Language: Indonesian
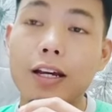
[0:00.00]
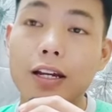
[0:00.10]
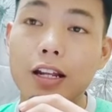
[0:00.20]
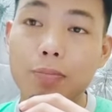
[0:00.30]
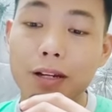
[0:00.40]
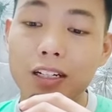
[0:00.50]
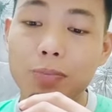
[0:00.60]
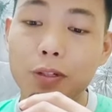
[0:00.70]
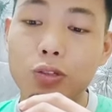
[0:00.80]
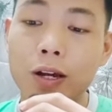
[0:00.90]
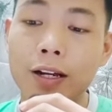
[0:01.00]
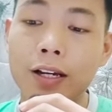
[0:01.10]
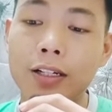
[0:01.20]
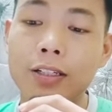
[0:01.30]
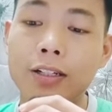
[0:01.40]
dapat
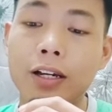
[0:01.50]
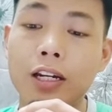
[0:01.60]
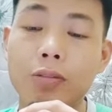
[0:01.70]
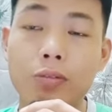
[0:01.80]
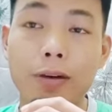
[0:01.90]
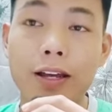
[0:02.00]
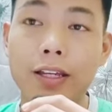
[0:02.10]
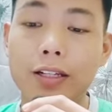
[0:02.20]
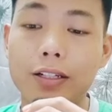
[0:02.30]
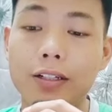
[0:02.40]
diperjuangkan dengan lebih baik